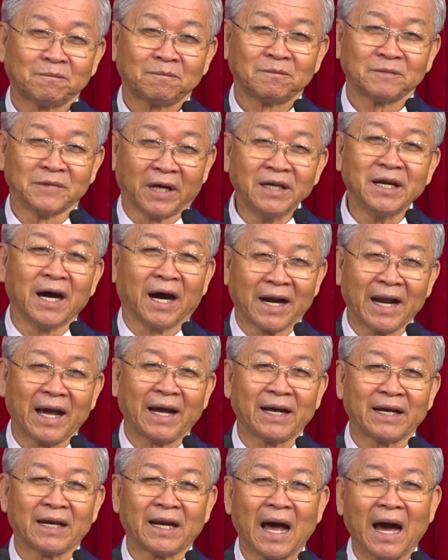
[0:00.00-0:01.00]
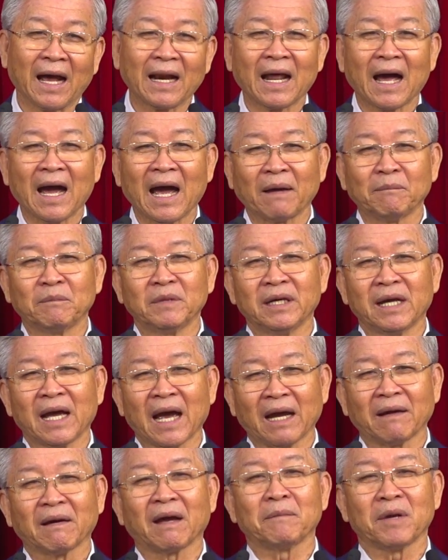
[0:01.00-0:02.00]
Đến giờ này đã là
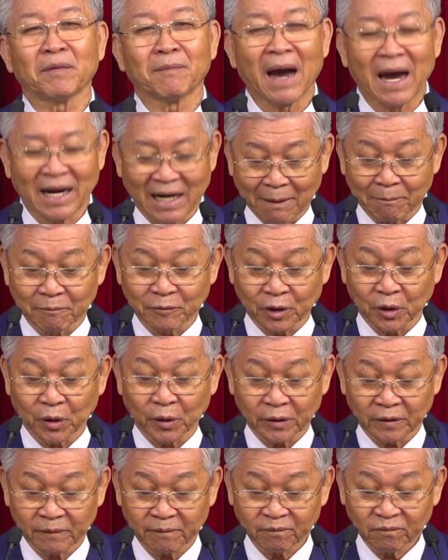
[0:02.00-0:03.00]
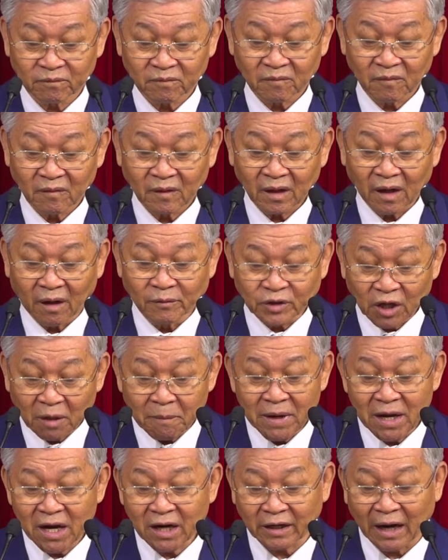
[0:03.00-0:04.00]
22 23 năm rồi. Ông cho
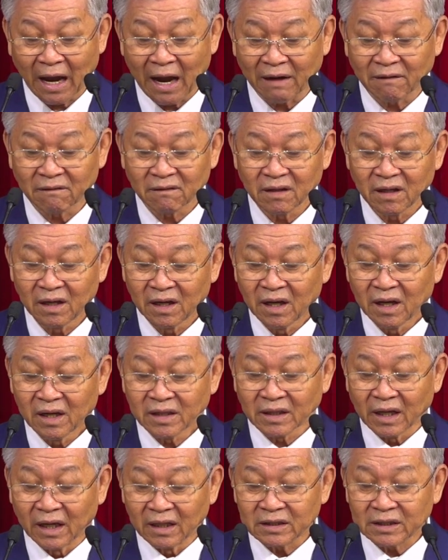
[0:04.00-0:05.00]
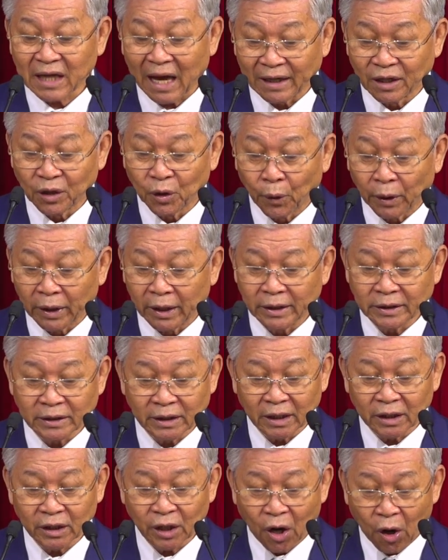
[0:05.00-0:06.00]
biết rằng những thành lũy,
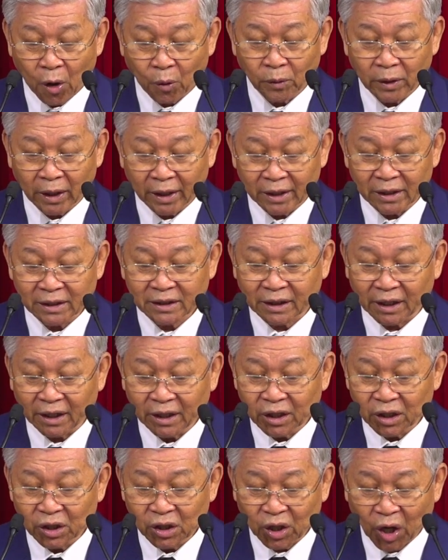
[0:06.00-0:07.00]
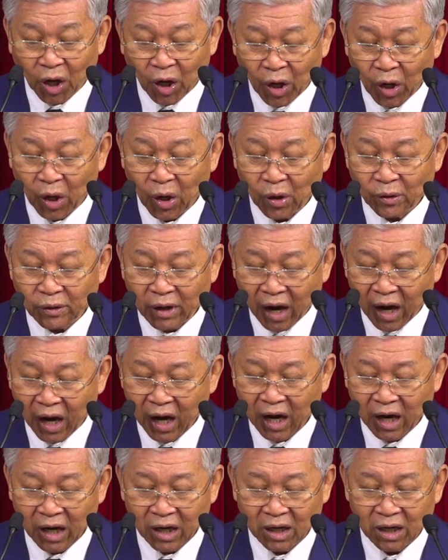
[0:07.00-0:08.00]
những đồn lũy kiên cố
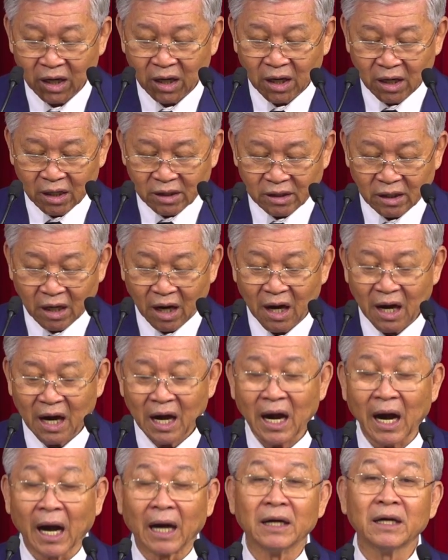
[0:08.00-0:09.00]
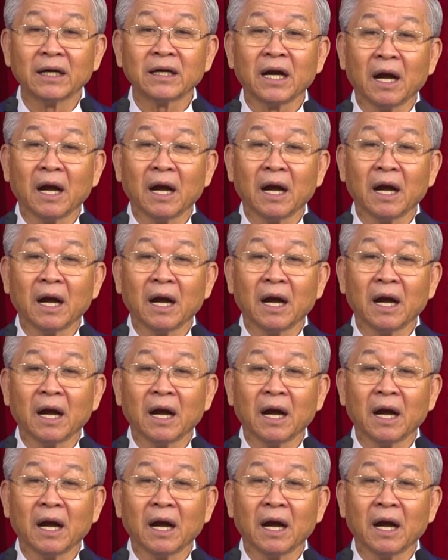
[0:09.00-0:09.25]
đó nó ẩn